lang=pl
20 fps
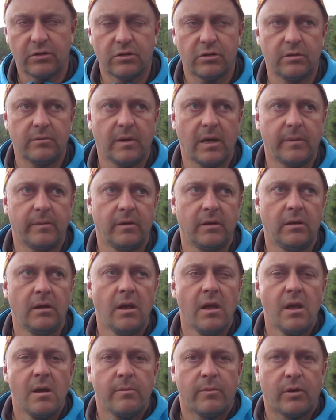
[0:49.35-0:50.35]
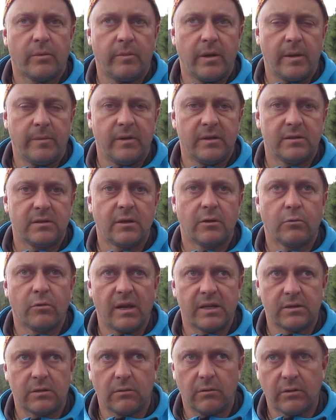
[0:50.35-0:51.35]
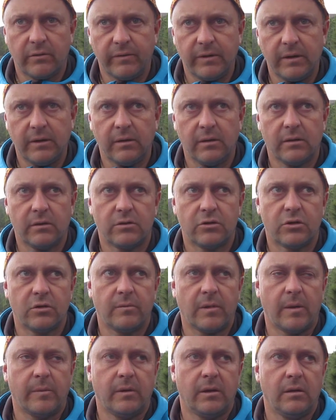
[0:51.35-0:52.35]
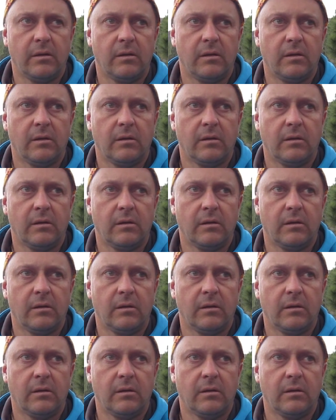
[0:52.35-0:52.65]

czy mamy problemy z cyrkulacją krwi, e, czy mamy